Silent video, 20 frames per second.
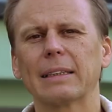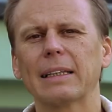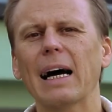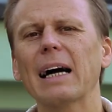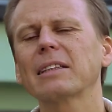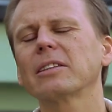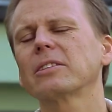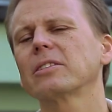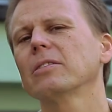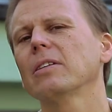
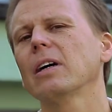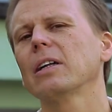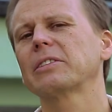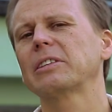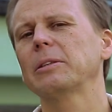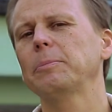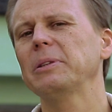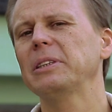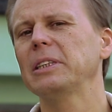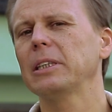так
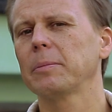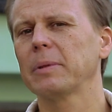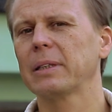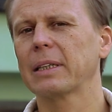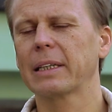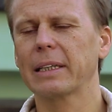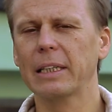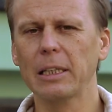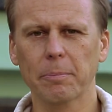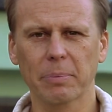называлась эпидемия
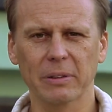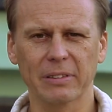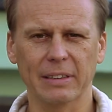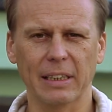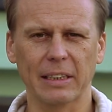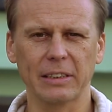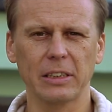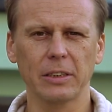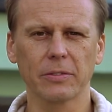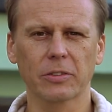гриппа,
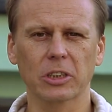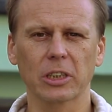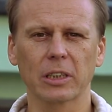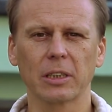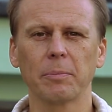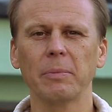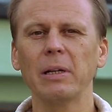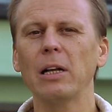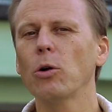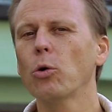
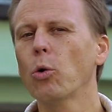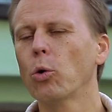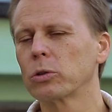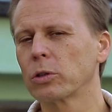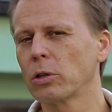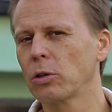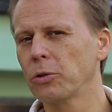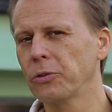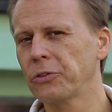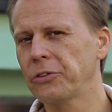скосившая миллионы
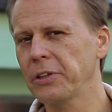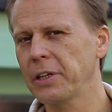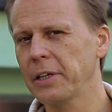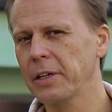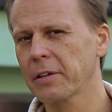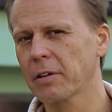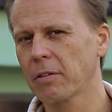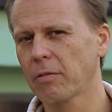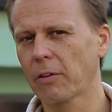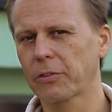
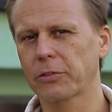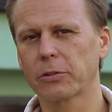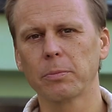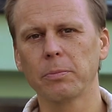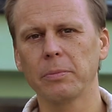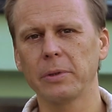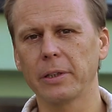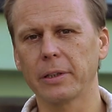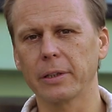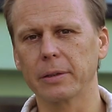людей во всем
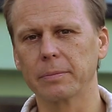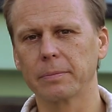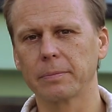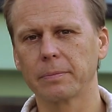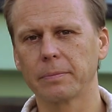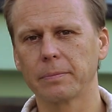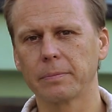мире.